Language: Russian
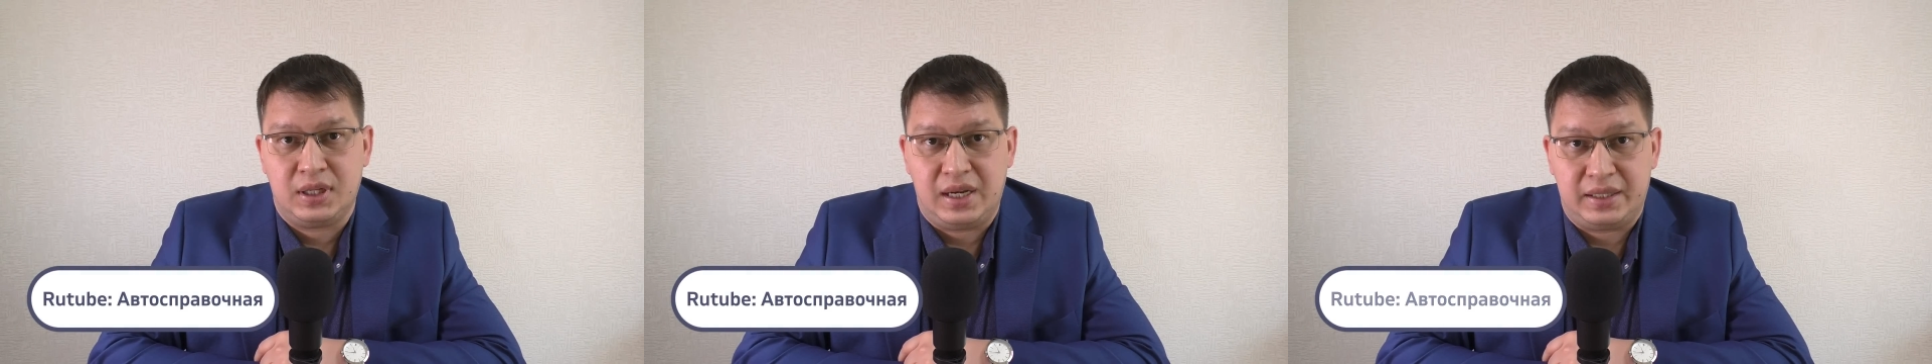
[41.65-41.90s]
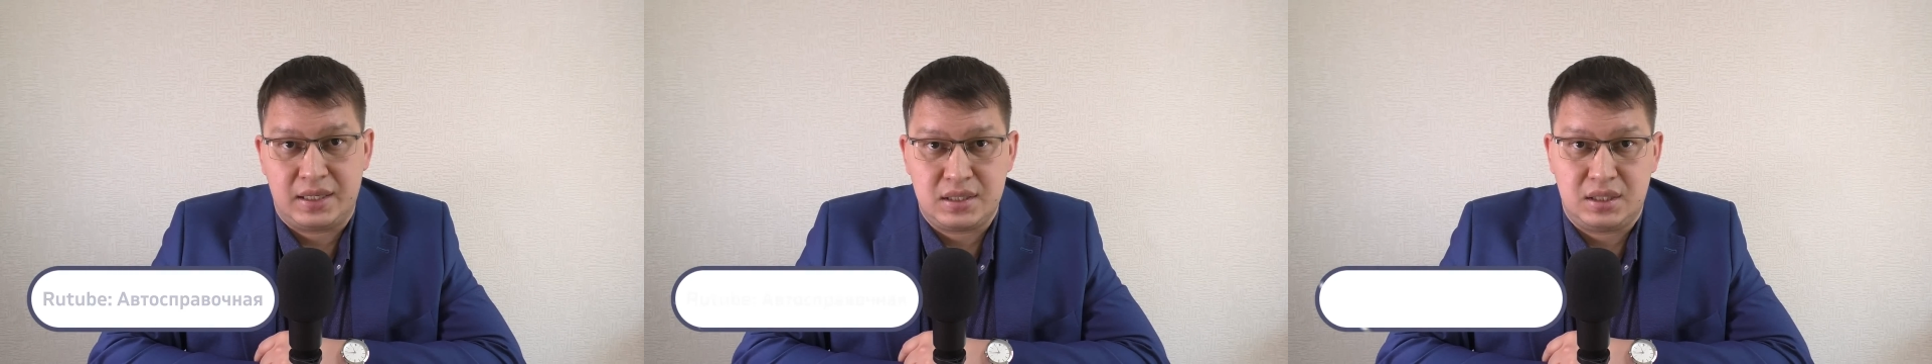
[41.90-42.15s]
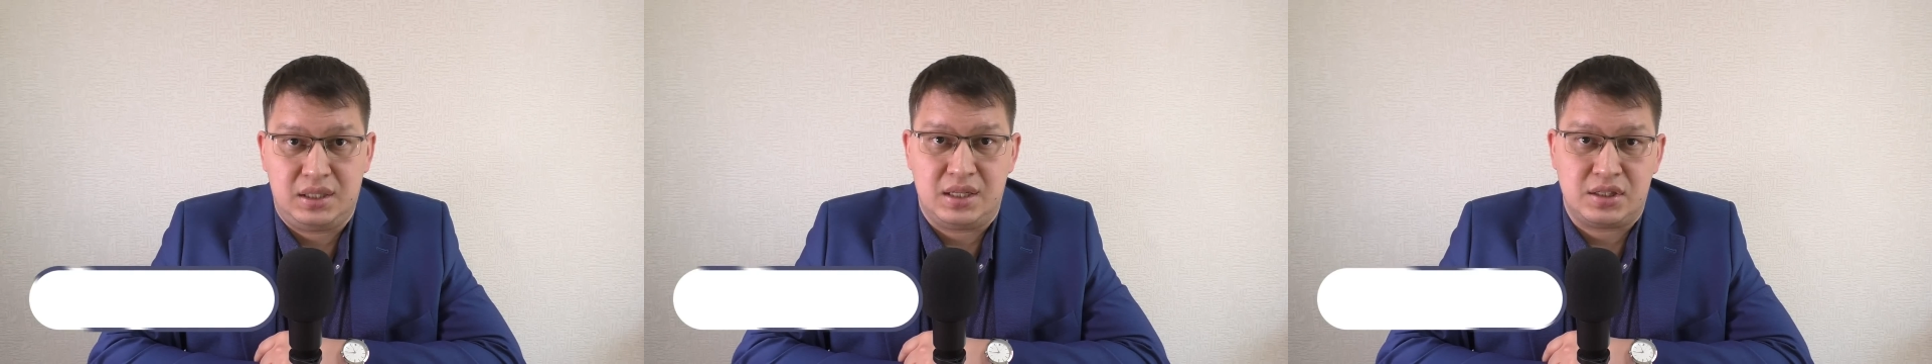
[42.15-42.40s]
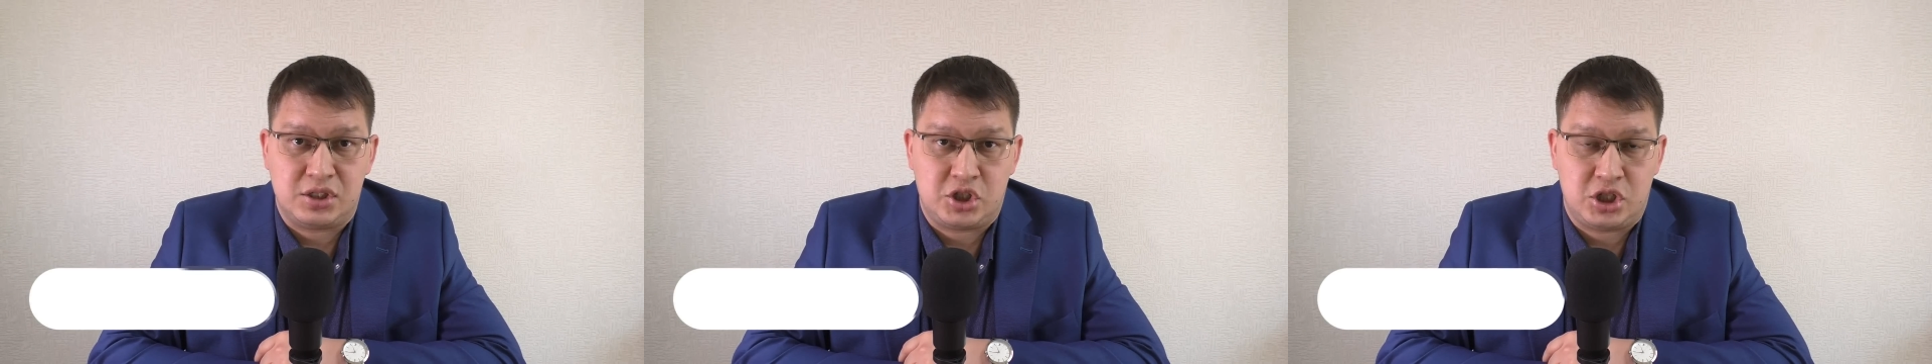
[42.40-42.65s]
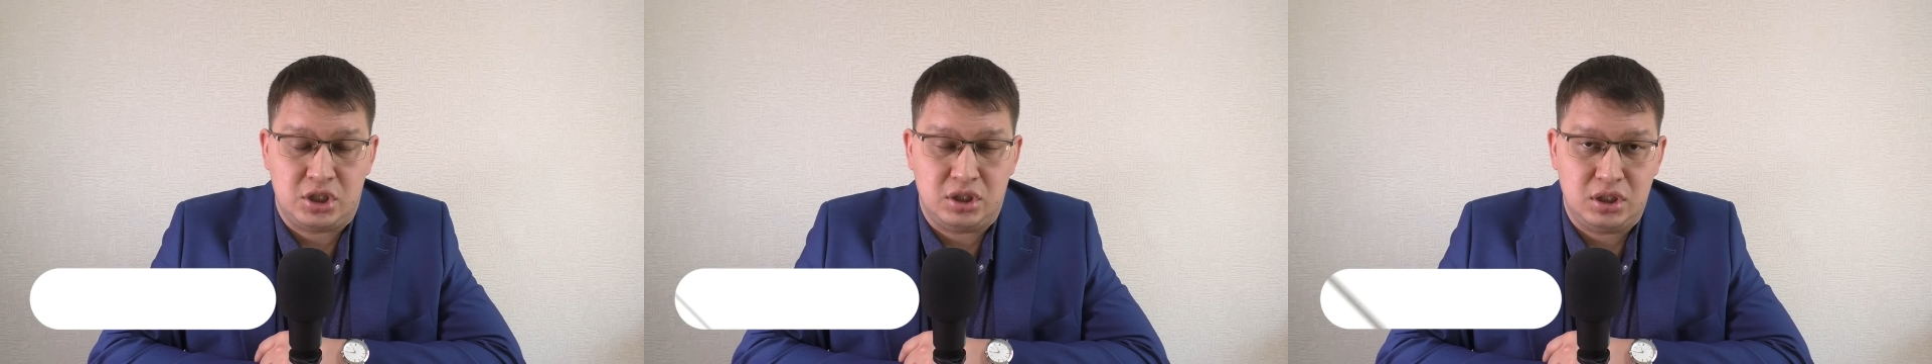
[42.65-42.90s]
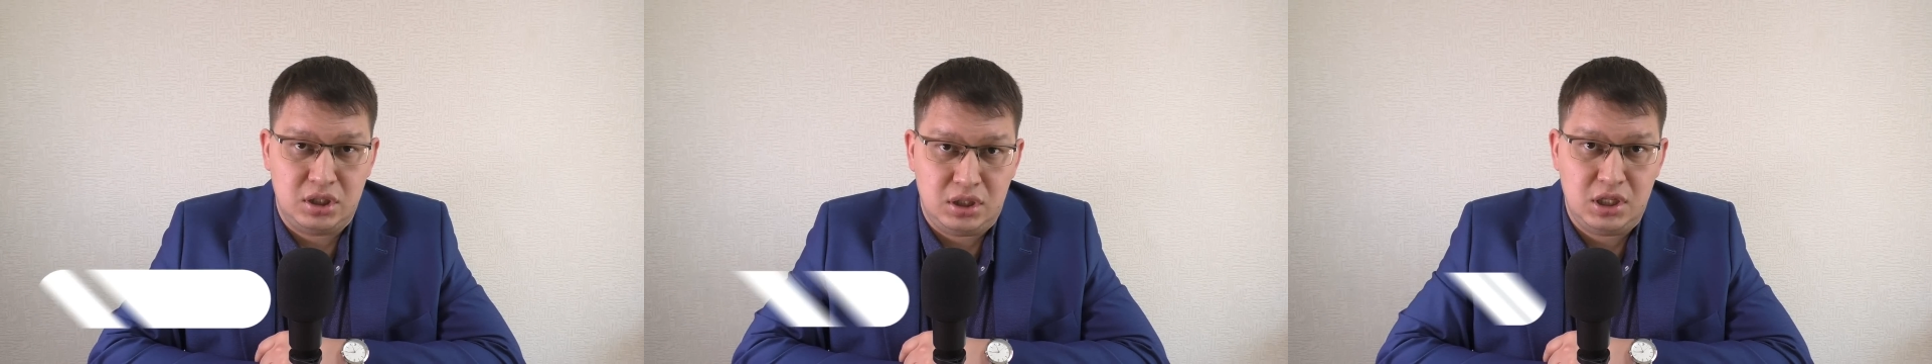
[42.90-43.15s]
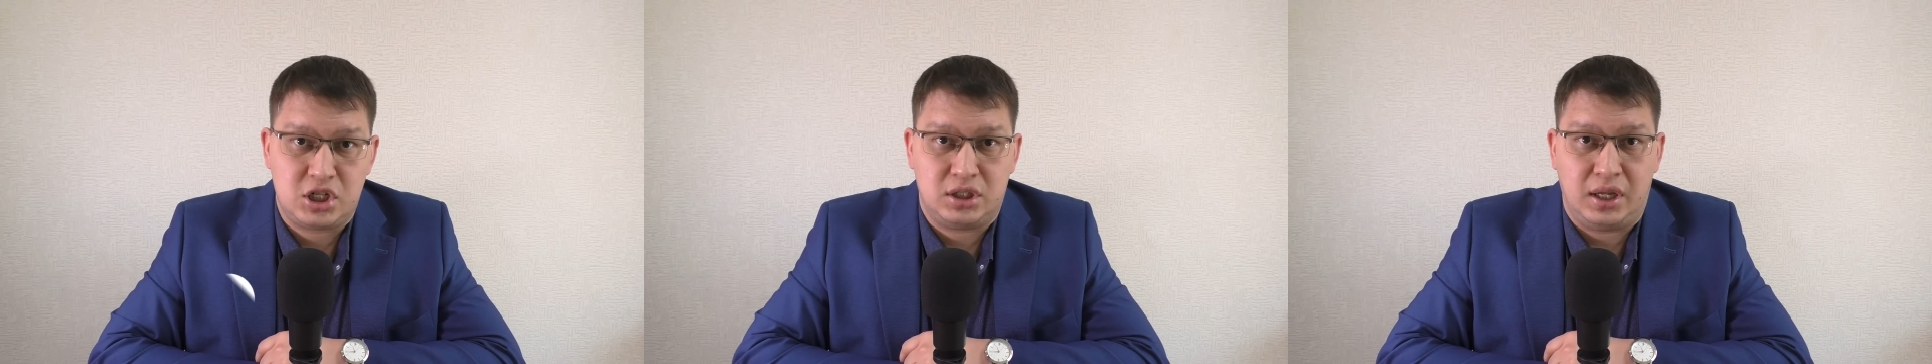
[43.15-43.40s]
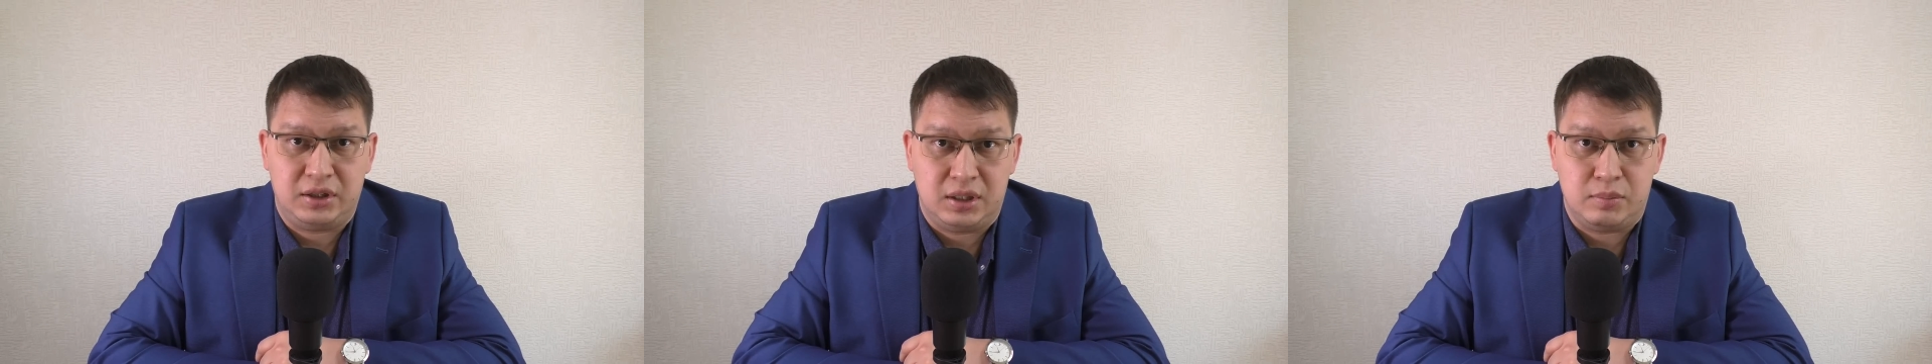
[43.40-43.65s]
как раз таки оснащены
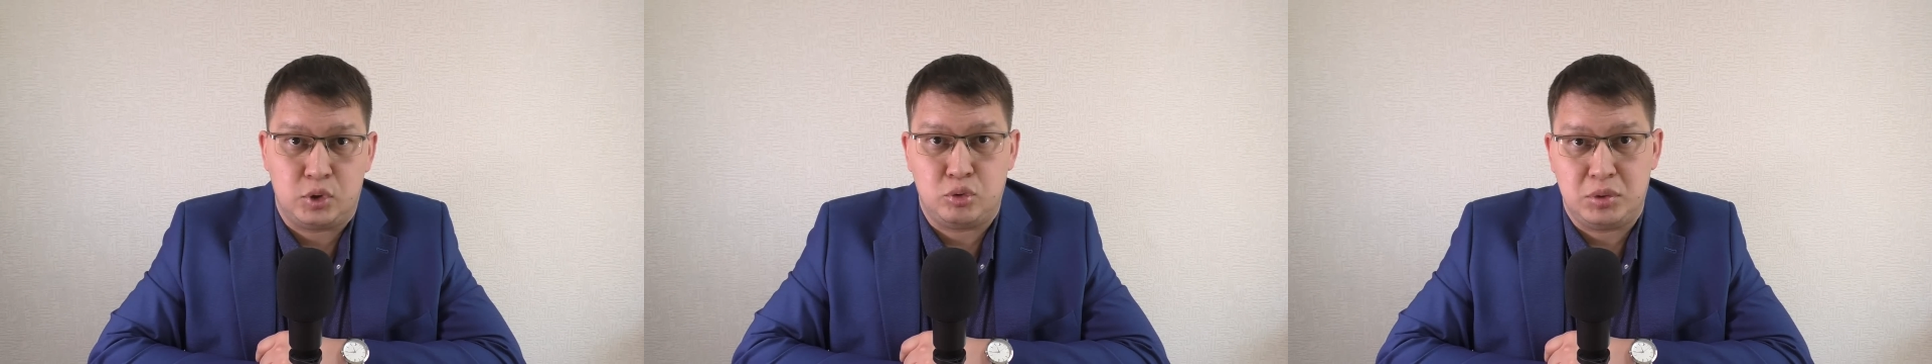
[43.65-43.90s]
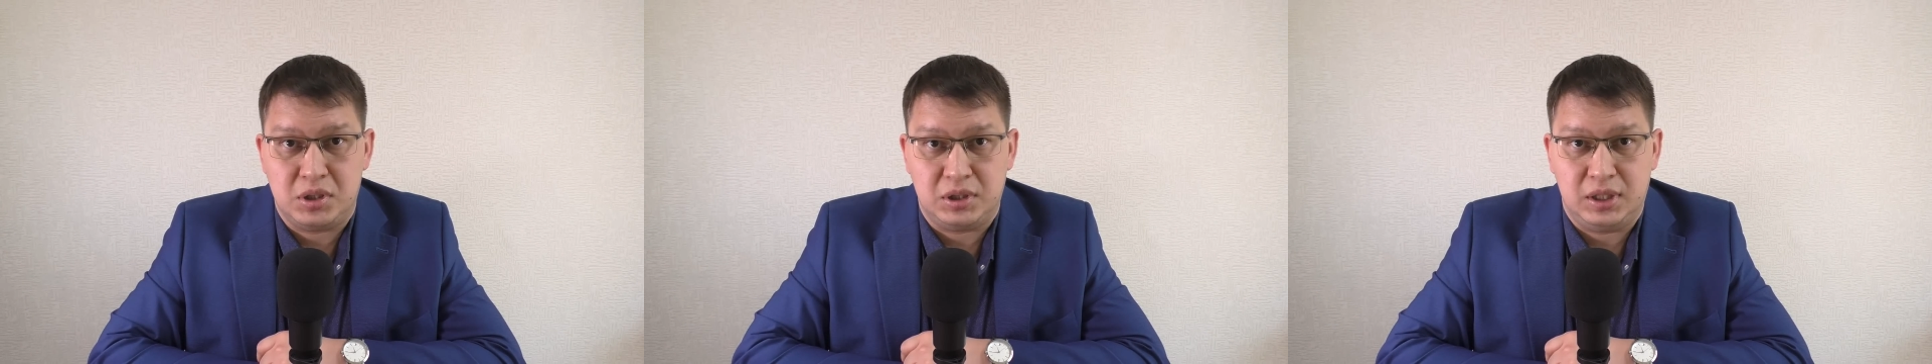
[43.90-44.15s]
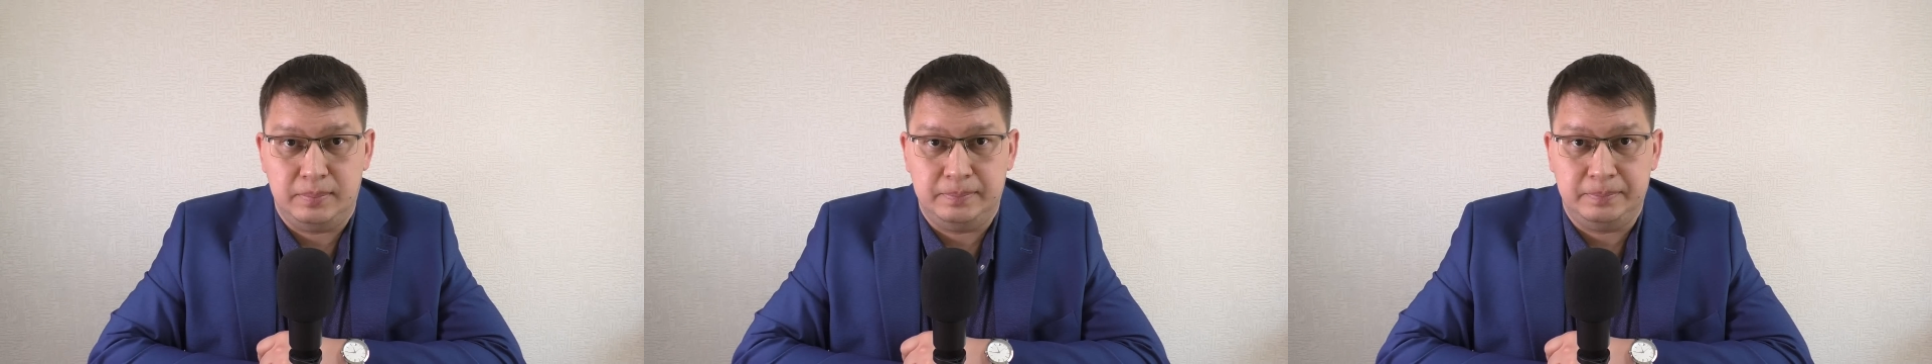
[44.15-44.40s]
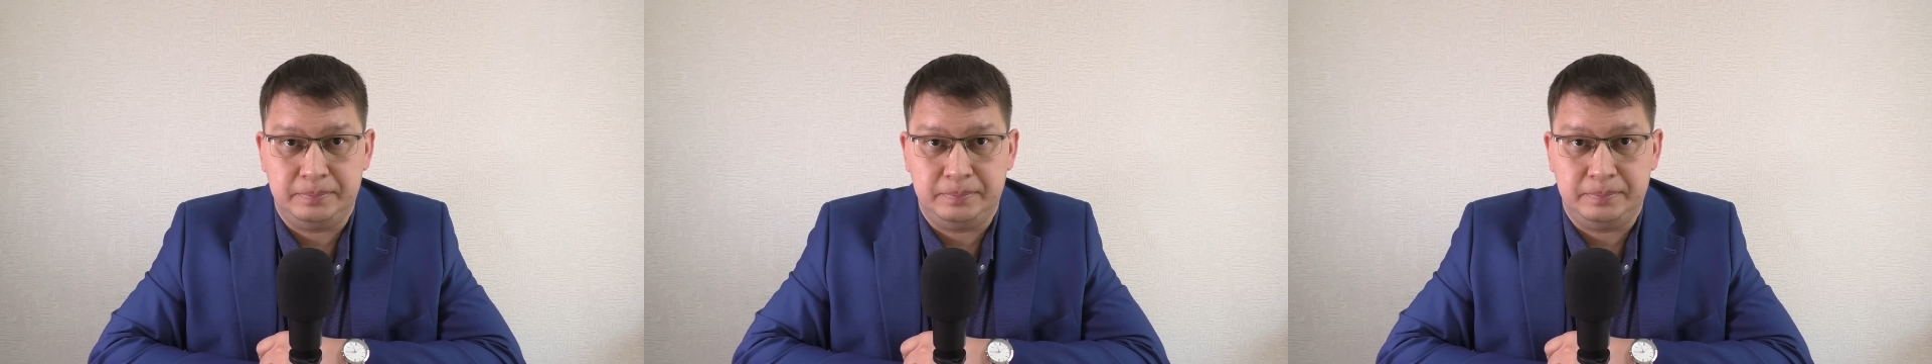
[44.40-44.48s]
нештатным тюнингом